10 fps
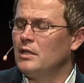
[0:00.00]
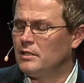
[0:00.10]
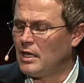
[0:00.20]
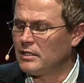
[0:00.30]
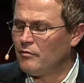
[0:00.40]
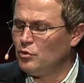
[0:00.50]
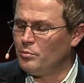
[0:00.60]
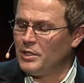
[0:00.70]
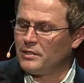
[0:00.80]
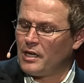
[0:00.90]
Не так давно
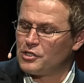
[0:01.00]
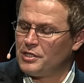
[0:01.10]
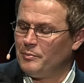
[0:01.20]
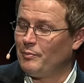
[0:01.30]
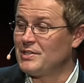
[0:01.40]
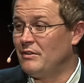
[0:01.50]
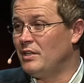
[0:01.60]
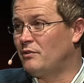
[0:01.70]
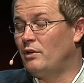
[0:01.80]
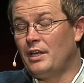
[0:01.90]
мне также
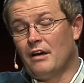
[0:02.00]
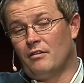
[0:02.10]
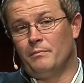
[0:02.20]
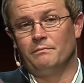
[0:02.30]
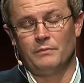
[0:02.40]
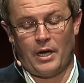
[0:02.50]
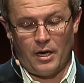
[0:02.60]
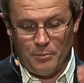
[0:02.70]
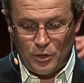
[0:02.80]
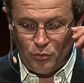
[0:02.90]
посоветовали, я вам
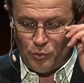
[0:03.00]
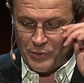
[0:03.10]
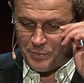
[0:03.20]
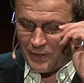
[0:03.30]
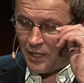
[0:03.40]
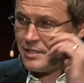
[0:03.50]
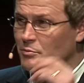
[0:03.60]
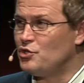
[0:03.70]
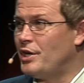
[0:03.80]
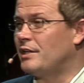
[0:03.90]
рекомендую посмотреть
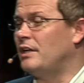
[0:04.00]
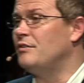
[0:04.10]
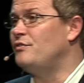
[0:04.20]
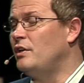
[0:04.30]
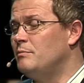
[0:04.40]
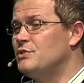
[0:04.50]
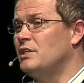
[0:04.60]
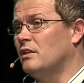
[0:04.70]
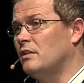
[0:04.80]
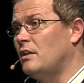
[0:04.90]
замечательный фильм,
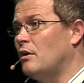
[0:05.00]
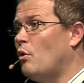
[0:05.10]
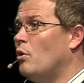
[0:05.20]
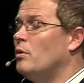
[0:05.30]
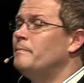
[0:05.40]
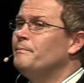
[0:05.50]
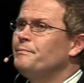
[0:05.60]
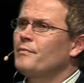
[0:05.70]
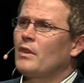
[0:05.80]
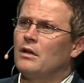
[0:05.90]
сделанный о
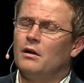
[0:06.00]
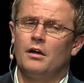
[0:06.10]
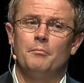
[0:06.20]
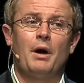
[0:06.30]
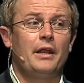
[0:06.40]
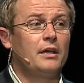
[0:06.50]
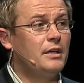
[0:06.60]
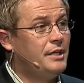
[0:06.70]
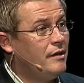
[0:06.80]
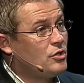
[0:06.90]
э,
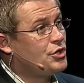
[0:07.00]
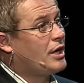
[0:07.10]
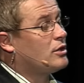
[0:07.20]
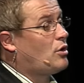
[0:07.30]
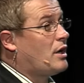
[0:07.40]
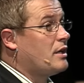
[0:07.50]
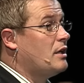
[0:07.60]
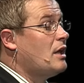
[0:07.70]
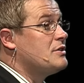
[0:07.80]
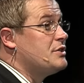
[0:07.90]
маленькой девочке, которая
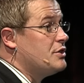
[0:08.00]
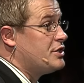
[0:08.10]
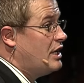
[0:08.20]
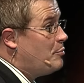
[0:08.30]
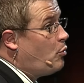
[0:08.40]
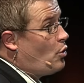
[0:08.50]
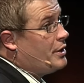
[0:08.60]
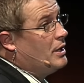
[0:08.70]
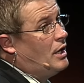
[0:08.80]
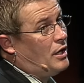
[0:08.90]
родилась
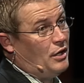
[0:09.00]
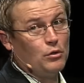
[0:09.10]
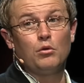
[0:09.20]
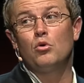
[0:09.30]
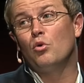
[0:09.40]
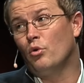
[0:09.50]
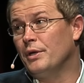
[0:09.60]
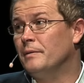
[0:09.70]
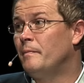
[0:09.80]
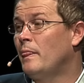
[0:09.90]
слепой и
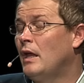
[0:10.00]
глухой.